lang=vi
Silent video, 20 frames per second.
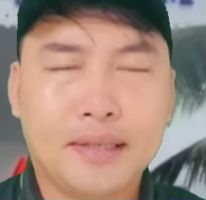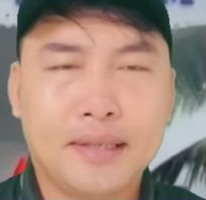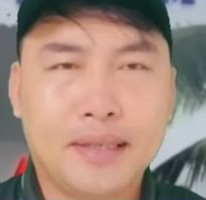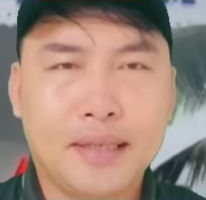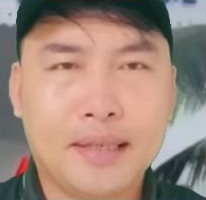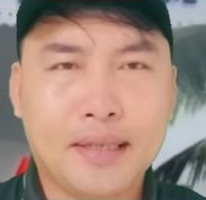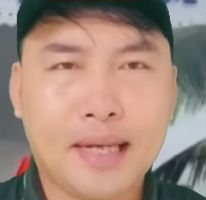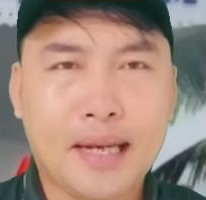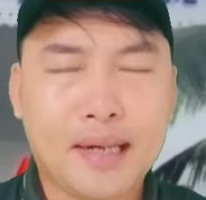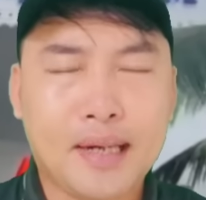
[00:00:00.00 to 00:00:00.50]

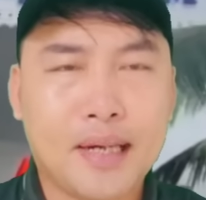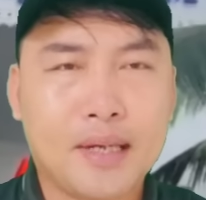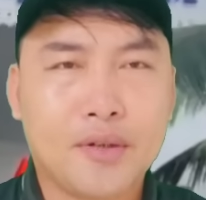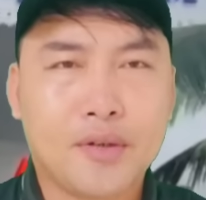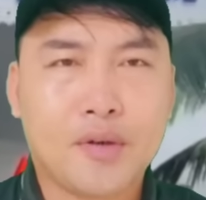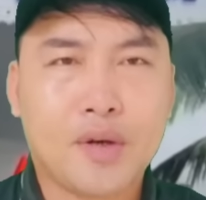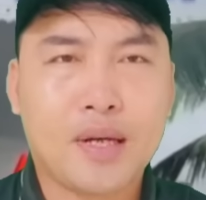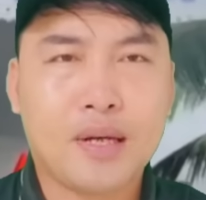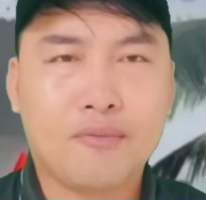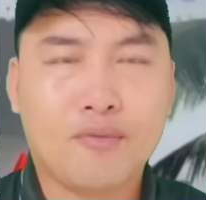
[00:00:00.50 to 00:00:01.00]
những cái lá đơn
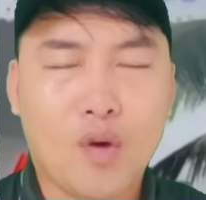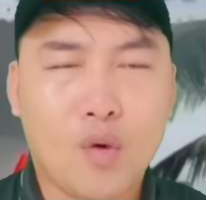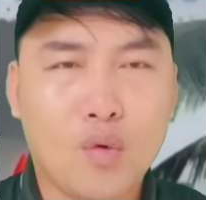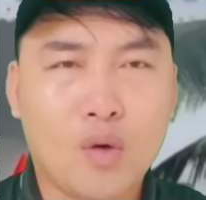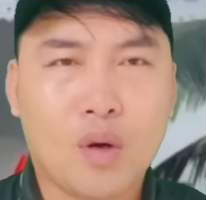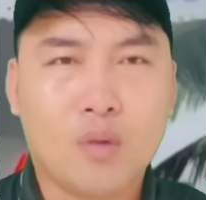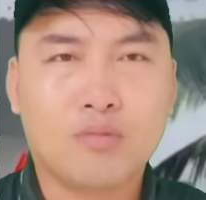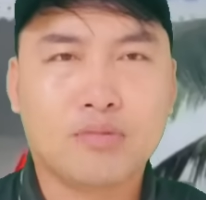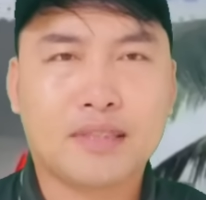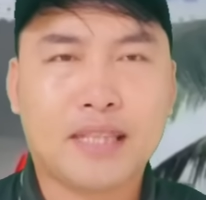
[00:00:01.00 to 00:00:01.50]
của nó vô
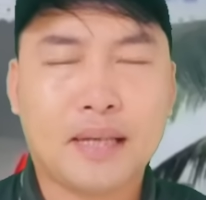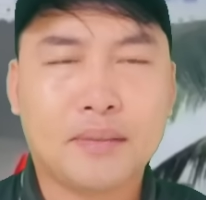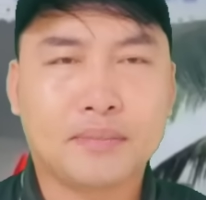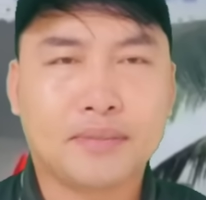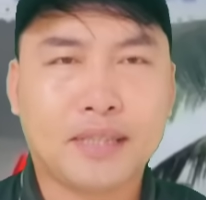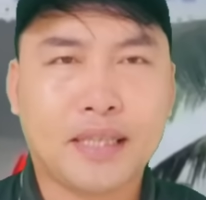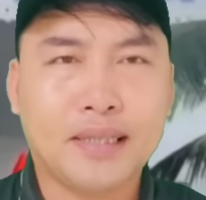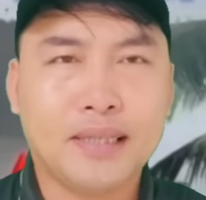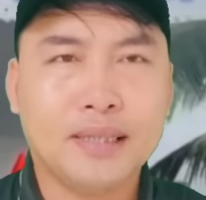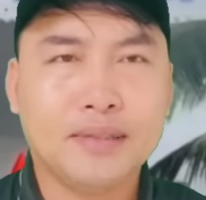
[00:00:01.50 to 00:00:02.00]
cùng
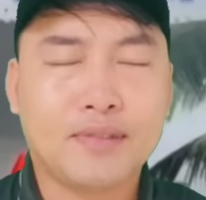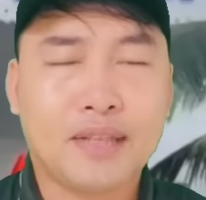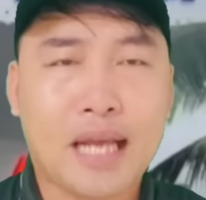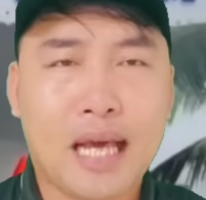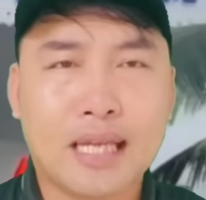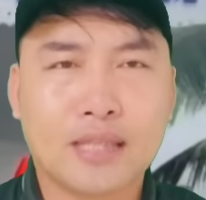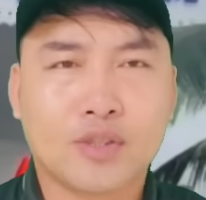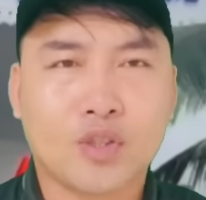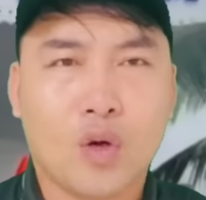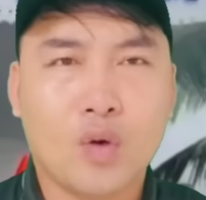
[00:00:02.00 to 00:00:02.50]
xàm xí và
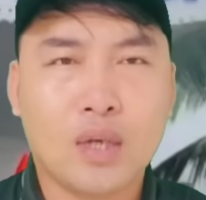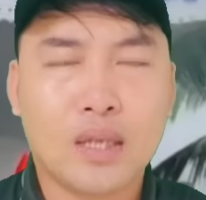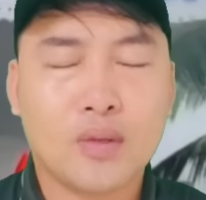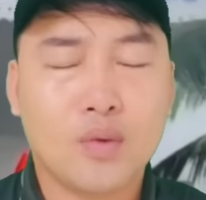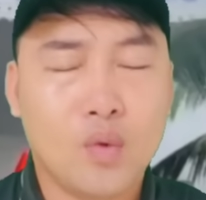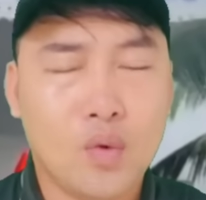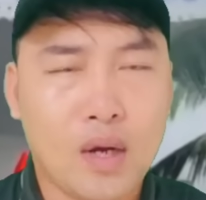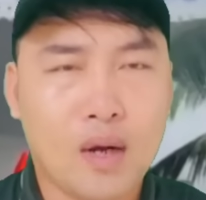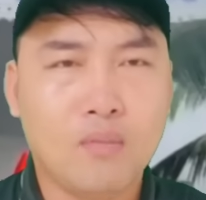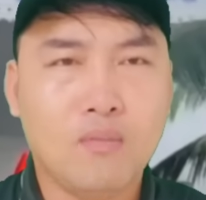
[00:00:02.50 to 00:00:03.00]
đa số là
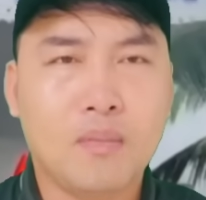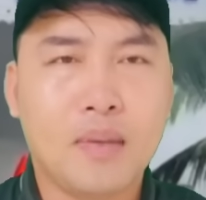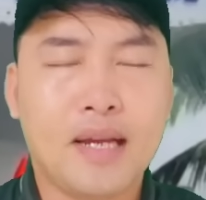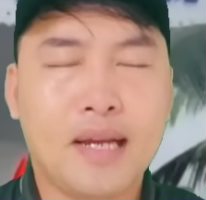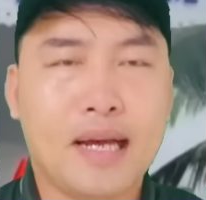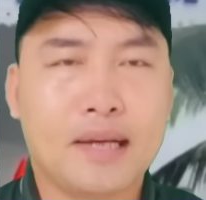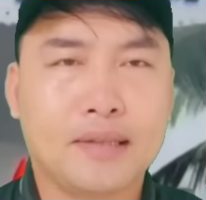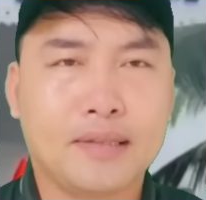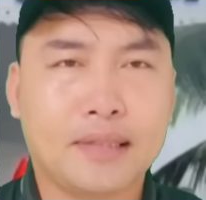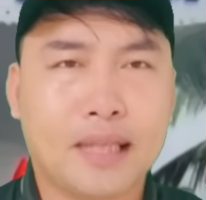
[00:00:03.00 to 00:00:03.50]
vu khống bị
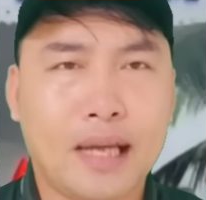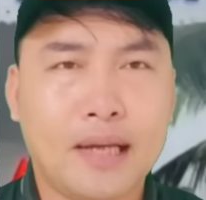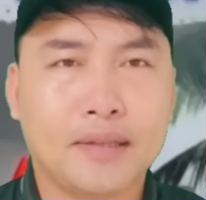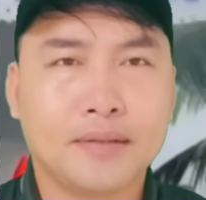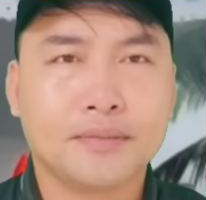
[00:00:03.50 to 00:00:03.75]
đặt người ta